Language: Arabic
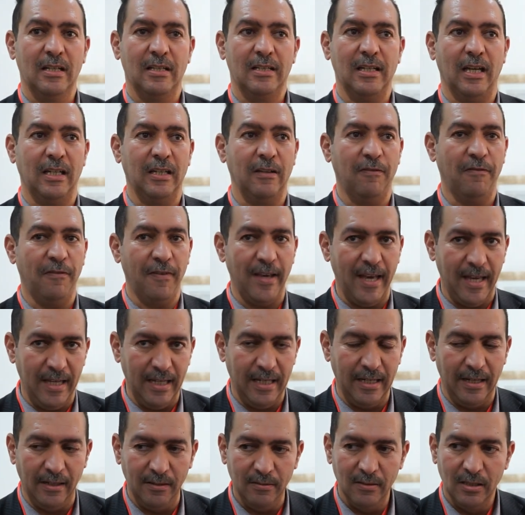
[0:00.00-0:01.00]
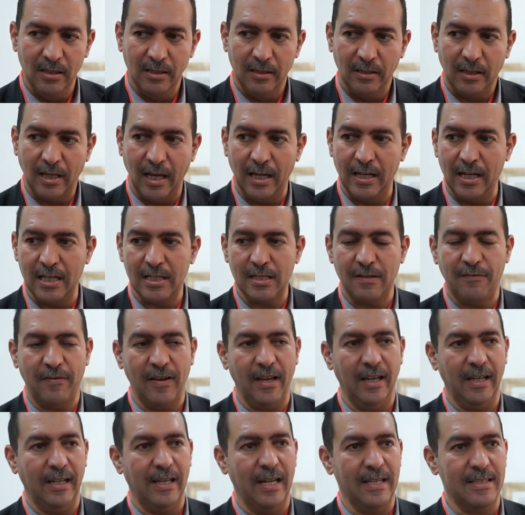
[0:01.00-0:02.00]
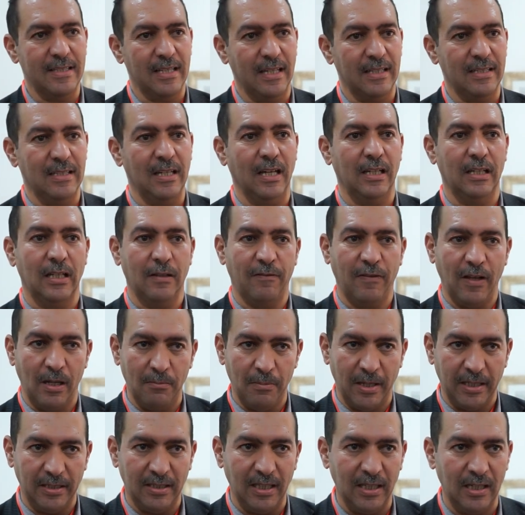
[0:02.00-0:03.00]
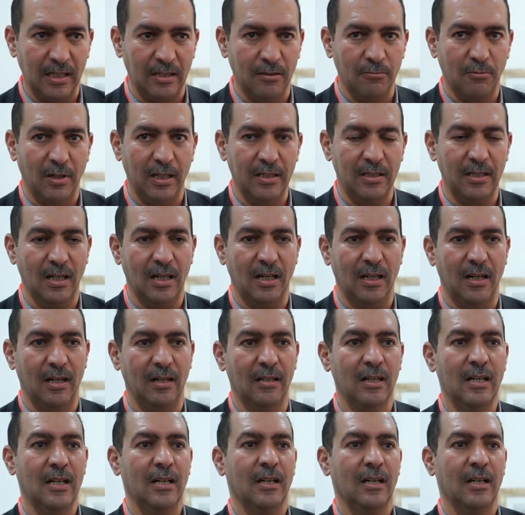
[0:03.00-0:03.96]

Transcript: يعني فاعلة كانت فاعلة يعني في الميدان وهي آه،